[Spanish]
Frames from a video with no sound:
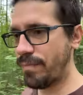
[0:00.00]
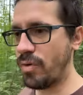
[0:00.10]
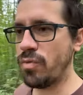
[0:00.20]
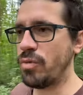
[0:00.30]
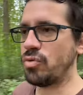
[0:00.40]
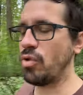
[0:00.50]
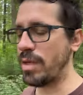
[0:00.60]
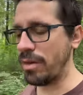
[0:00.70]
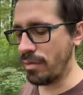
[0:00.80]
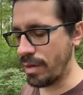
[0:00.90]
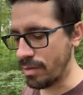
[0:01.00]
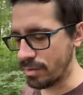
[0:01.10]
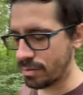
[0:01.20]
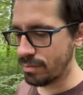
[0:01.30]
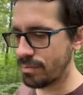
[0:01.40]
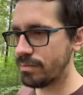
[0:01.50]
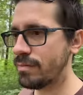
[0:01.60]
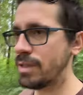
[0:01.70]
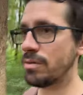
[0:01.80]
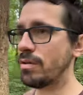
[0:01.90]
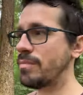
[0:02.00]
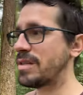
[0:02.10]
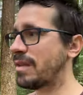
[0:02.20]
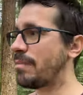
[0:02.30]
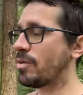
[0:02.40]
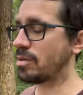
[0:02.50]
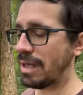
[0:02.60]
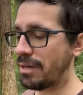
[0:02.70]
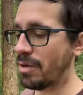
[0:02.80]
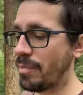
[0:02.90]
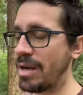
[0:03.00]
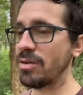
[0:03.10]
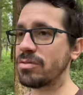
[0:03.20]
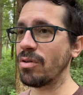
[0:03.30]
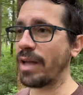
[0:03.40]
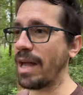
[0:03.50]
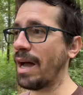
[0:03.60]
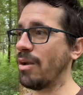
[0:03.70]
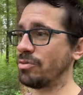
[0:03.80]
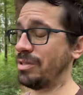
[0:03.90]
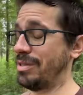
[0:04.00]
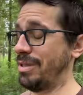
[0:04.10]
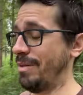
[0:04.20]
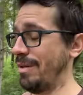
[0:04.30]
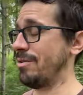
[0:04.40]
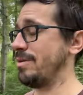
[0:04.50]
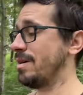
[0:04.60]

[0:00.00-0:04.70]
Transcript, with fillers: Pero me estoy olvidando de ellos. Entonces me está importando menos lo que haga los tío.